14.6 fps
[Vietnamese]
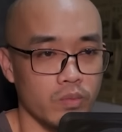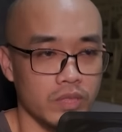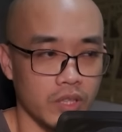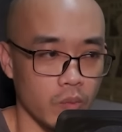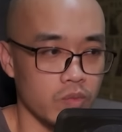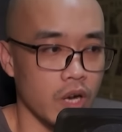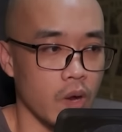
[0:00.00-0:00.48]

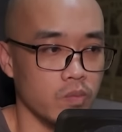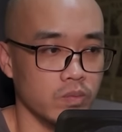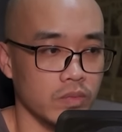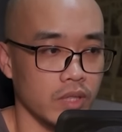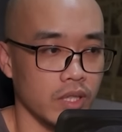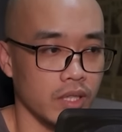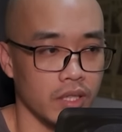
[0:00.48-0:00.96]
làm trong
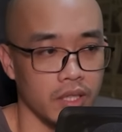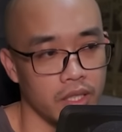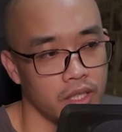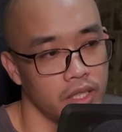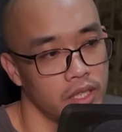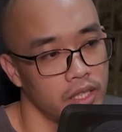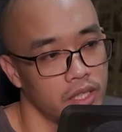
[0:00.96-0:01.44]
đại điện có
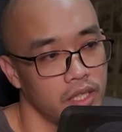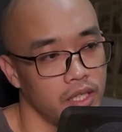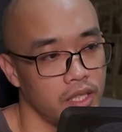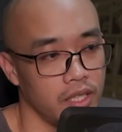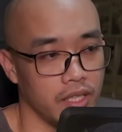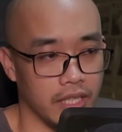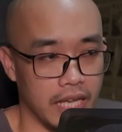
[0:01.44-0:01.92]
một cỗ áp
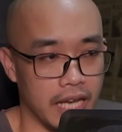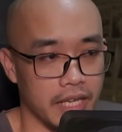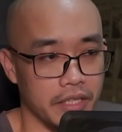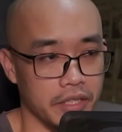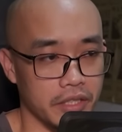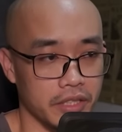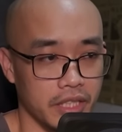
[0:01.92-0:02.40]
lực không
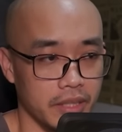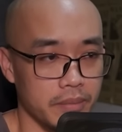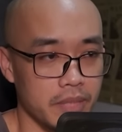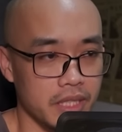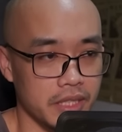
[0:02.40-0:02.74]
nói ra được.